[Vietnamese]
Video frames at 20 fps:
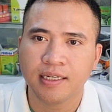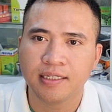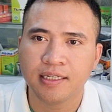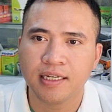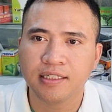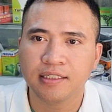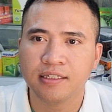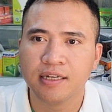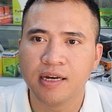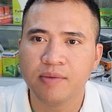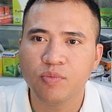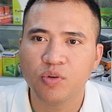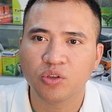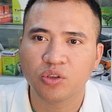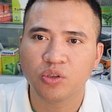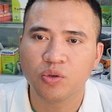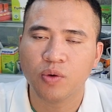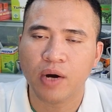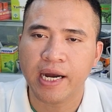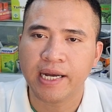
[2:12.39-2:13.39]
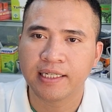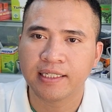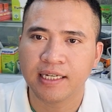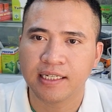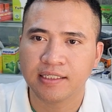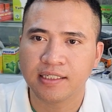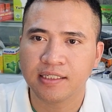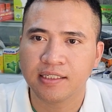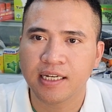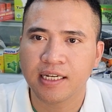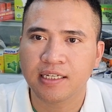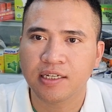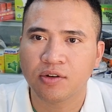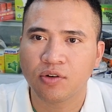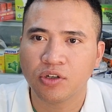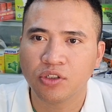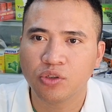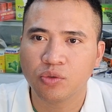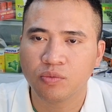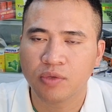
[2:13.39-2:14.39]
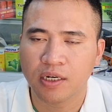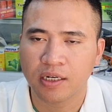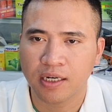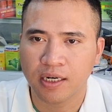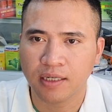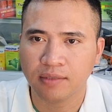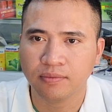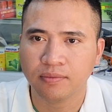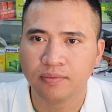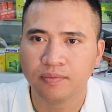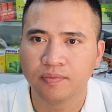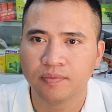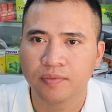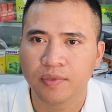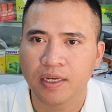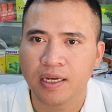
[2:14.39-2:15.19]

nhưng dưới một tuổi trẻ sơ sinh thì có dùng được không